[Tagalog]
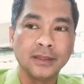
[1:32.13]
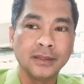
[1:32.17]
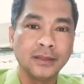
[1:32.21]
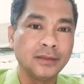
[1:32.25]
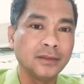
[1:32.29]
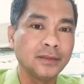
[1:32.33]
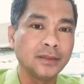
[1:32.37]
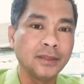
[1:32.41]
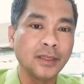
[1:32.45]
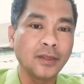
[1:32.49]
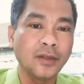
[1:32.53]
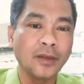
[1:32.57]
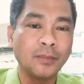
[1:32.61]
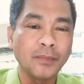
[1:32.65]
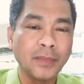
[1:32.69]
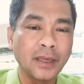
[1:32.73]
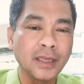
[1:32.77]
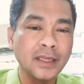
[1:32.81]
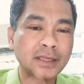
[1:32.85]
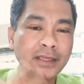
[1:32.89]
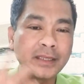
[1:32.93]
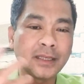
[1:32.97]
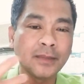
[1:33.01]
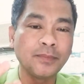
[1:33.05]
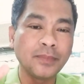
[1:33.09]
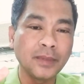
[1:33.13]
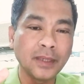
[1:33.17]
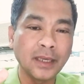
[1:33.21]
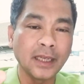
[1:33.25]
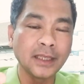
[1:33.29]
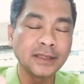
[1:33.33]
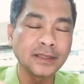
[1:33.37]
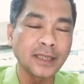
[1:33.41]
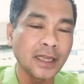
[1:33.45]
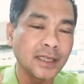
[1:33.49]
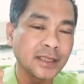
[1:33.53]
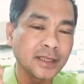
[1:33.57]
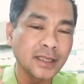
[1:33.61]
hindi ko maiisip na
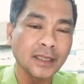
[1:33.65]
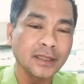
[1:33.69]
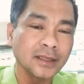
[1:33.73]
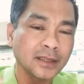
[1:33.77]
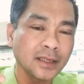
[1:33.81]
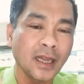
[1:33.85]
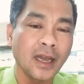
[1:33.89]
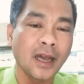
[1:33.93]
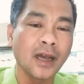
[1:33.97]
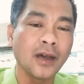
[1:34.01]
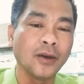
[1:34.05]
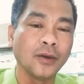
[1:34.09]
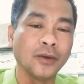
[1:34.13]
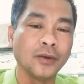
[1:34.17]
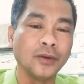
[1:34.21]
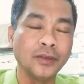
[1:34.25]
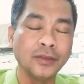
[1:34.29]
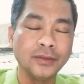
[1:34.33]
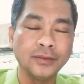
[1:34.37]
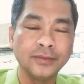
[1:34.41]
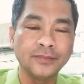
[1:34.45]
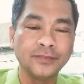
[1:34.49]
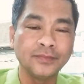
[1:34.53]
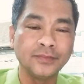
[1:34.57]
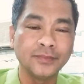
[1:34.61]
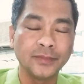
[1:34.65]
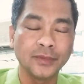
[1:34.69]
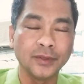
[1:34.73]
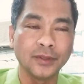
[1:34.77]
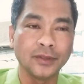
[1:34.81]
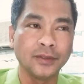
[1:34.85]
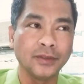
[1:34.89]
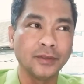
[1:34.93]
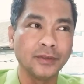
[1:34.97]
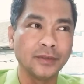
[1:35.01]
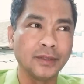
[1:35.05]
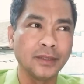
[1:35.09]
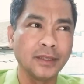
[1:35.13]
isa-isang tao no
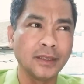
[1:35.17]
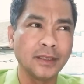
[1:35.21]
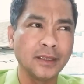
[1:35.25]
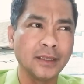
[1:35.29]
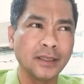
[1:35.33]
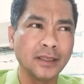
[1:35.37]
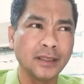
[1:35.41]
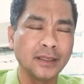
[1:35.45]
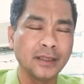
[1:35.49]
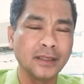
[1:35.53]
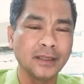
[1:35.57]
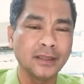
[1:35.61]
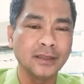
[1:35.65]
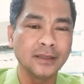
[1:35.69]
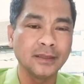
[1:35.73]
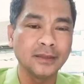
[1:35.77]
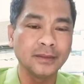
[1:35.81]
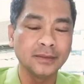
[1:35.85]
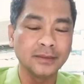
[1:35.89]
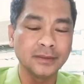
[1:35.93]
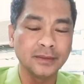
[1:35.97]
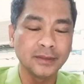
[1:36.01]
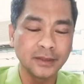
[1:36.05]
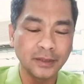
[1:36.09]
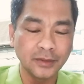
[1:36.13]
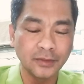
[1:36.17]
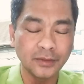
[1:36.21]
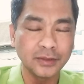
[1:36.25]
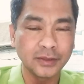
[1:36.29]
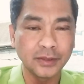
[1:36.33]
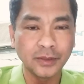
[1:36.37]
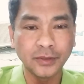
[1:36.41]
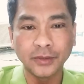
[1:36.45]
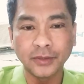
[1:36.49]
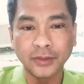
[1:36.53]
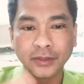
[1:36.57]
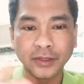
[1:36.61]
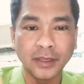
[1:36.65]
na hindi ko
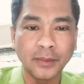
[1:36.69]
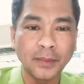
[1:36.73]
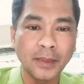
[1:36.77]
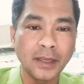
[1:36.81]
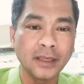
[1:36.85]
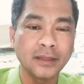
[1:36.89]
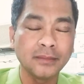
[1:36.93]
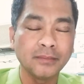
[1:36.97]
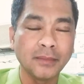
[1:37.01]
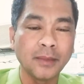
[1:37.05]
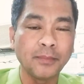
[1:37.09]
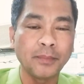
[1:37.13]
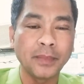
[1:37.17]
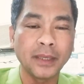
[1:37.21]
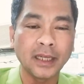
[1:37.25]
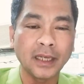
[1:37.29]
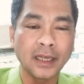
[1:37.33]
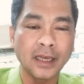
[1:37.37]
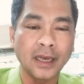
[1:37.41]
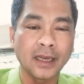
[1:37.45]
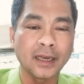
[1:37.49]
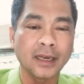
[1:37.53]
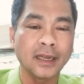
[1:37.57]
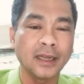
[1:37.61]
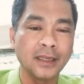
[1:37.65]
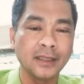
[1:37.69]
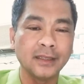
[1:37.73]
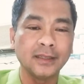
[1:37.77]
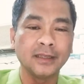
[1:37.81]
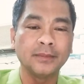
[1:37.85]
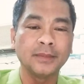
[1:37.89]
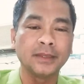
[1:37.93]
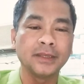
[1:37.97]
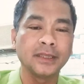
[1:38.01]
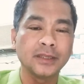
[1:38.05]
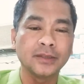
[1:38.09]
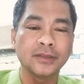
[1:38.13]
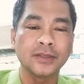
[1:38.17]
siguro naman may pinag-aralan
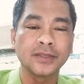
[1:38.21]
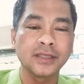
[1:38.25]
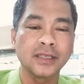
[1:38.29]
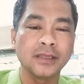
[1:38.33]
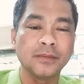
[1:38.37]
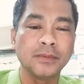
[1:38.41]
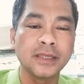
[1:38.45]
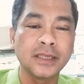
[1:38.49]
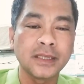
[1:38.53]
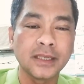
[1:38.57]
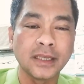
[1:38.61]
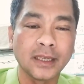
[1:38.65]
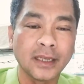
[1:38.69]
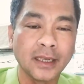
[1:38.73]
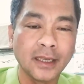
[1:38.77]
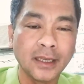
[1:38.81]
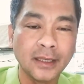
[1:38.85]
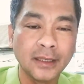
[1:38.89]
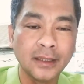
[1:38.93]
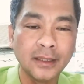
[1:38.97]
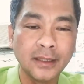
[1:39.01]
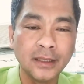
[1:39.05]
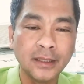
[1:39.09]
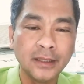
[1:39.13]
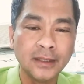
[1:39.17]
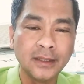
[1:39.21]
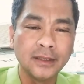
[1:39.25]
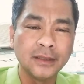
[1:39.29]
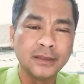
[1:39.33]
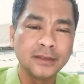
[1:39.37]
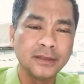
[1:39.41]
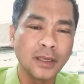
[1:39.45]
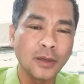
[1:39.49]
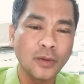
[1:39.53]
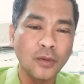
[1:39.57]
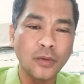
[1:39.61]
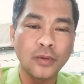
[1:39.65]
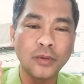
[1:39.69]
naman ito si Mistika
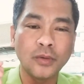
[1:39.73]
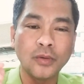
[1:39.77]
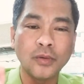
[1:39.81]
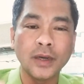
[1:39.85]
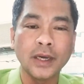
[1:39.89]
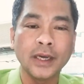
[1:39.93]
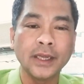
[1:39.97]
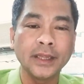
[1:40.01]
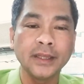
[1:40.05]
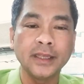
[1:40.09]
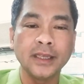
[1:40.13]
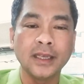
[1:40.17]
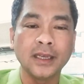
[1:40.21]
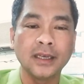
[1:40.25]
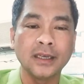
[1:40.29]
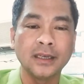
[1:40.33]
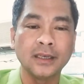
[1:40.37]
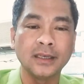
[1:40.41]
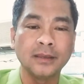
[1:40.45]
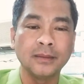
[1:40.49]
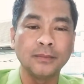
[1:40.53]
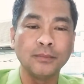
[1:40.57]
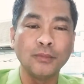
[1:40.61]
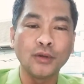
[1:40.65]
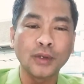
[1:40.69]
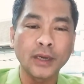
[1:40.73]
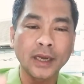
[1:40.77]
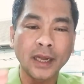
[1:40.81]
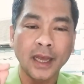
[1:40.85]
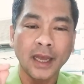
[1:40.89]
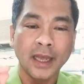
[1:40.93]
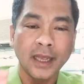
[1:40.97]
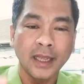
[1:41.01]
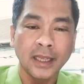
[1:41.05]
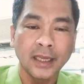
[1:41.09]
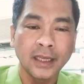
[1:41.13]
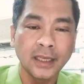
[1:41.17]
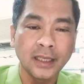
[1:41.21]
nakukuha niyang
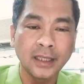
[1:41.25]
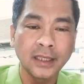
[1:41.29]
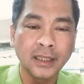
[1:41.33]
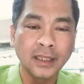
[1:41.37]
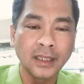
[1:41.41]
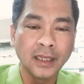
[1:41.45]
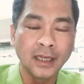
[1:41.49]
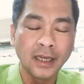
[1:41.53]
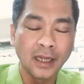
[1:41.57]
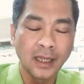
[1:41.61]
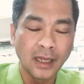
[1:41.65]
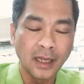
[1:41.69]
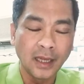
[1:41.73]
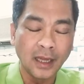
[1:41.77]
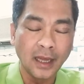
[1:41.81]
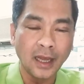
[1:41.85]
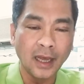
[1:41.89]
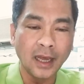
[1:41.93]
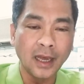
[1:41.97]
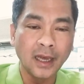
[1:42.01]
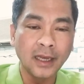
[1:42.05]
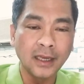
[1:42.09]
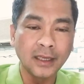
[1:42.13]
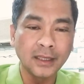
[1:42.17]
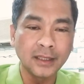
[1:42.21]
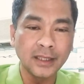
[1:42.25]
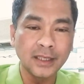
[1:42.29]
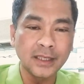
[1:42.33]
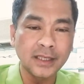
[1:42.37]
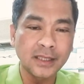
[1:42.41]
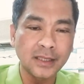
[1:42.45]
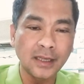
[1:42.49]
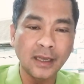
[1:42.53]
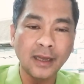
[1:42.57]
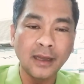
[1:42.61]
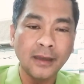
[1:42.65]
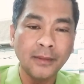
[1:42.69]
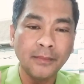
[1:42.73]
murahin ang
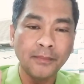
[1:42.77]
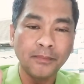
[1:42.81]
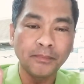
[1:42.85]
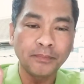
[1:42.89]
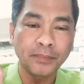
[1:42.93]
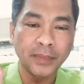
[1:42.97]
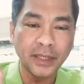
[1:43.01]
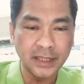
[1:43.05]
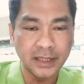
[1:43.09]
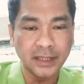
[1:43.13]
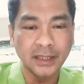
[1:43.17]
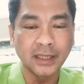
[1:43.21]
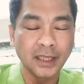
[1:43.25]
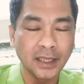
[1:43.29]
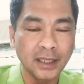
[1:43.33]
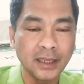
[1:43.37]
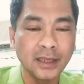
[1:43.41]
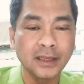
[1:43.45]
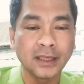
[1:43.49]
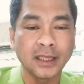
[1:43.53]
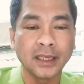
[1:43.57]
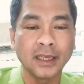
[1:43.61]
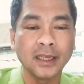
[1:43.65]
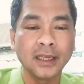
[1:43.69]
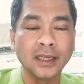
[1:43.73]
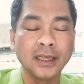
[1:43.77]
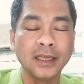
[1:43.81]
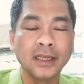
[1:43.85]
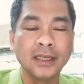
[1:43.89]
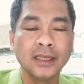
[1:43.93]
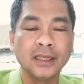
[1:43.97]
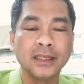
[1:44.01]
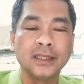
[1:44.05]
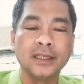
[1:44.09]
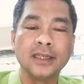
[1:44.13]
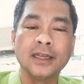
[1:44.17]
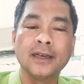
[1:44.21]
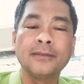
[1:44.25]
isang presidente
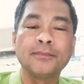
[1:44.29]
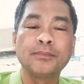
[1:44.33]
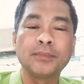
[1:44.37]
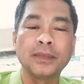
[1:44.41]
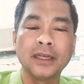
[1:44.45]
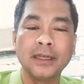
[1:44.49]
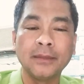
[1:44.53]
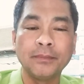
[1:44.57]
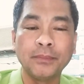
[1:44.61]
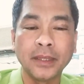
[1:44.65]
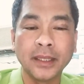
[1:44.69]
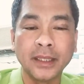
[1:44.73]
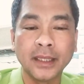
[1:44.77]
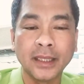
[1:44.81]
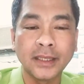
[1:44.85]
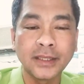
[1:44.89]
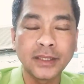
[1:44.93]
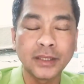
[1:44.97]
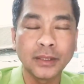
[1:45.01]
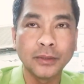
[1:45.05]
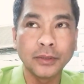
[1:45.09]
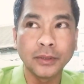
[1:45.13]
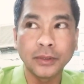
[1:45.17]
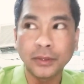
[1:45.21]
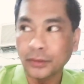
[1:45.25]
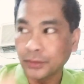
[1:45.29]
ng Pilipinas. Siguro